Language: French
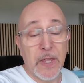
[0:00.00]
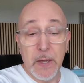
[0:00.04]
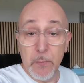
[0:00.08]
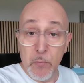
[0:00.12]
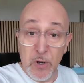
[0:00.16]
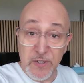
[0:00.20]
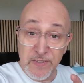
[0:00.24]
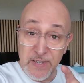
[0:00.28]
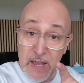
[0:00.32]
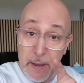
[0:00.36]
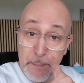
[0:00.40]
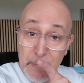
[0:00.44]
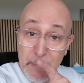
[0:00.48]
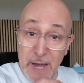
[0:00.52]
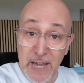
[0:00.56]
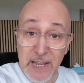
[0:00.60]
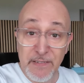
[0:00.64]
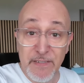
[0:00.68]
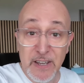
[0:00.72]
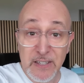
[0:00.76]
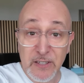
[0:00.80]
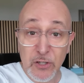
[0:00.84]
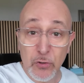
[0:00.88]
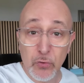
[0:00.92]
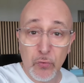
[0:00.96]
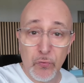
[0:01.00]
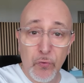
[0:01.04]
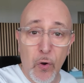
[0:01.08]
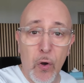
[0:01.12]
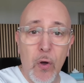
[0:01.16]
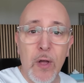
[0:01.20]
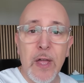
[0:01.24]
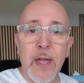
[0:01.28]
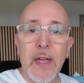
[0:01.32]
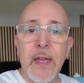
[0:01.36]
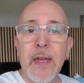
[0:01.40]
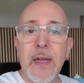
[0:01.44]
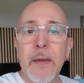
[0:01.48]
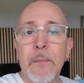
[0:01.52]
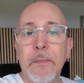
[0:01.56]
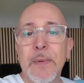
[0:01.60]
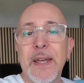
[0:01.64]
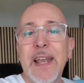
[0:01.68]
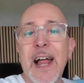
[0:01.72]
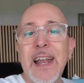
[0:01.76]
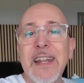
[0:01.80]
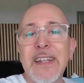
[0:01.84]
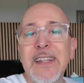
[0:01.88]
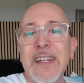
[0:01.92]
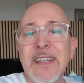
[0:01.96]
Et moi, ça m'arrive assez souvent. Mais
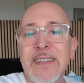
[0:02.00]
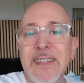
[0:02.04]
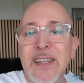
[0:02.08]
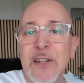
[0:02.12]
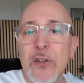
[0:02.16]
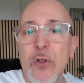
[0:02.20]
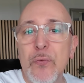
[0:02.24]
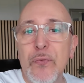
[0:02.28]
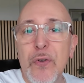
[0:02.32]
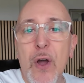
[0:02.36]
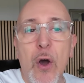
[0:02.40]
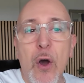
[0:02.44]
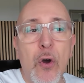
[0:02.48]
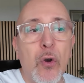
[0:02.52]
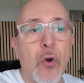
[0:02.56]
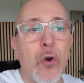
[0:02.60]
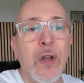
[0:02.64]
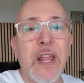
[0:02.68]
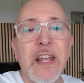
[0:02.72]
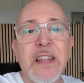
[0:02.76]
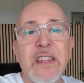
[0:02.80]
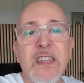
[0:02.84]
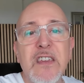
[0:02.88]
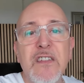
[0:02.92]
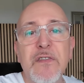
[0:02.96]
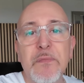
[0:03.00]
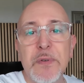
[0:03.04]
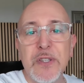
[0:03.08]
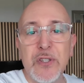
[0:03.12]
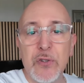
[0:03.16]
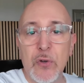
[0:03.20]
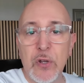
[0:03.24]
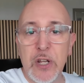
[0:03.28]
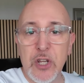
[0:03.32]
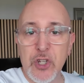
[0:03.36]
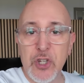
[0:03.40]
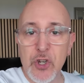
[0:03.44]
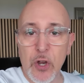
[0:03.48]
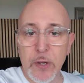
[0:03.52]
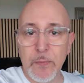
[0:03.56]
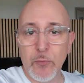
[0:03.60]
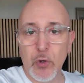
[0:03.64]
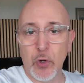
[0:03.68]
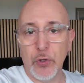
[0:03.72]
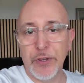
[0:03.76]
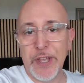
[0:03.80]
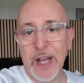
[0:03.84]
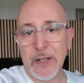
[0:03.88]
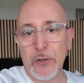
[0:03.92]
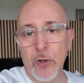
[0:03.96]
là, l'idée, c'est de le faire en collectif, parce que les gens, ils me
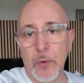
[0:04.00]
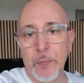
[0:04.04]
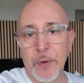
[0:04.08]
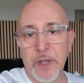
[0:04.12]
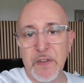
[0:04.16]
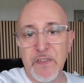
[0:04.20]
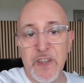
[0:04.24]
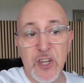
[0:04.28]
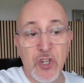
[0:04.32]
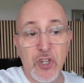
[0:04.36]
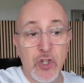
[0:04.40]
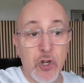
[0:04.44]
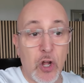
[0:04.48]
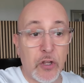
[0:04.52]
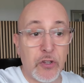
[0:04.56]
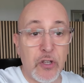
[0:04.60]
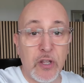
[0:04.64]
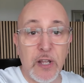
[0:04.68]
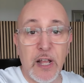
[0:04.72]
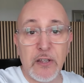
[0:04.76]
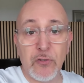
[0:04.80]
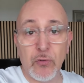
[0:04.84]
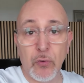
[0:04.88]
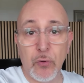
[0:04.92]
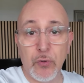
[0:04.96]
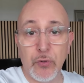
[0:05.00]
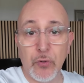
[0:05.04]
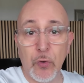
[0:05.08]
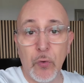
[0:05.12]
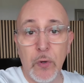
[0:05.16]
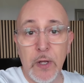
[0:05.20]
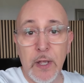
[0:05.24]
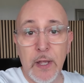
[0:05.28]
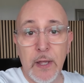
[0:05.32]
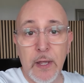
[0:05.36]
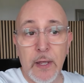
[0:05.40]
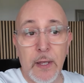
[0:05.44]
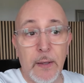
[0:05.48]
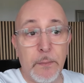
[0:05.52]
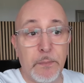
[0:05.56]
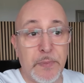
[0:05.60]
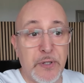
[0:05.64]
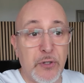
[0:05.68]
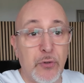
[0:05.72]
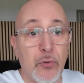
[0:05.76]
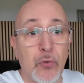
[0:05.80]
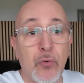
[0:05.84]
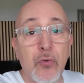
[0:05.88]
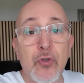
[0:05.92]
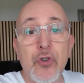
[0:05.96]
contactent en privé, je leur donne la solution.
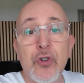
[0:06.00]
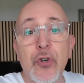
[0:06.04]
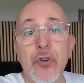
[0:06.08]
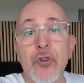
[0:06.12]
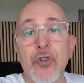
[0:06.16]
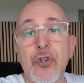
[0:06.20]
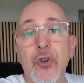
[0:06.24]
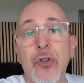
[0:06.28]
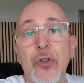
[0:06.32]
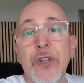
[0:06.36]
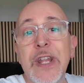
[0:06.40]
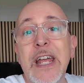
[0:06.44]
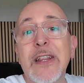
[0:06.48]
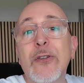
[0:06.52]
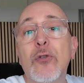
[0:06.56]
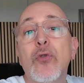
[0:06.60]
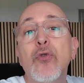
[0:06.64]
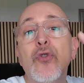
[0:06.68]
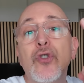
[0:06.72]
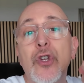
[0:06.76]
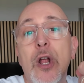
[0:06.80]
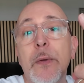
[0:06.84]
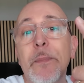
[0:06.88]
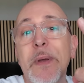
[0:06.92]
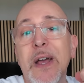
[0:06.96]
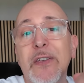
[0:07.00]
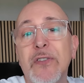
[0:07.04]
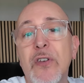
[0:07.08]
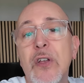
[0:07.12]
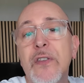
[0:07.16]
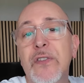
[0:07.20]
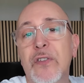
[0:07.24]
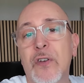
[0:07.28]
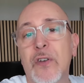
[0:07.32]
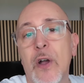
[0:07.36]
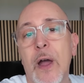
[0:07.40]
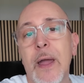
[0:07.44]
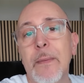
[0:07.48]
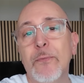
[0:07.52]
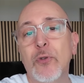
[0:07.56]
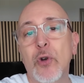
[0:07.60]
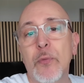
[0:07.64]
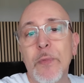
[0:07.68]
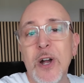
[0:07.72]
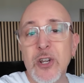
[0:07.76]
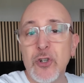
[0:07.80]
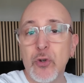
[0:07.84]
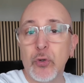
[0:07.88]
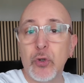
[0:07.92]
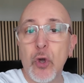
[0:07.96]
Puis du coup, je, n'aide qu'une seule personne. C'est quand même
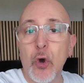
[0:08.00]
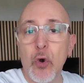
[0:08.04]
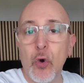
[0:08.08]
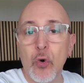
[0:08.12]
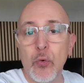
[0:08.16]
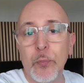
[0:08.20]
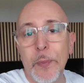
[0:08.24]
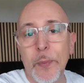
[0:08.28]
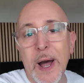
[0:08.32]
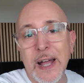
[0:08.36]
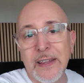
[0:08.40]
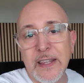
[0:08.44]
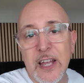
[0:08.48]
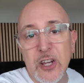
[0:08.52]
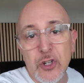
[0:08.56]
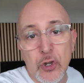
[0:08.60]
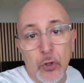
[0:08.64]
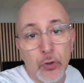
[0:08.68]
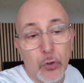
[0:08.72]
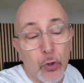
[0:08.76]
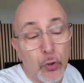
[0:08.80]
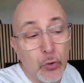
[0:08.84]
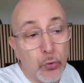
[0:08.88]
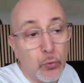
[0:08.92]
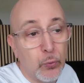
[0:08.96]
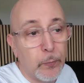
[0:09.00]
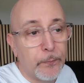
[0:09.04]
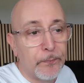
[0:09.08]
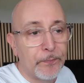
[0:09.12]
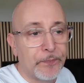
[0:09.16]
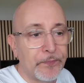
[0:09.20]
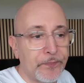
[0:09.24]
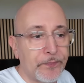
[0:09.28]
dommage, autant qu'on partage entre nous.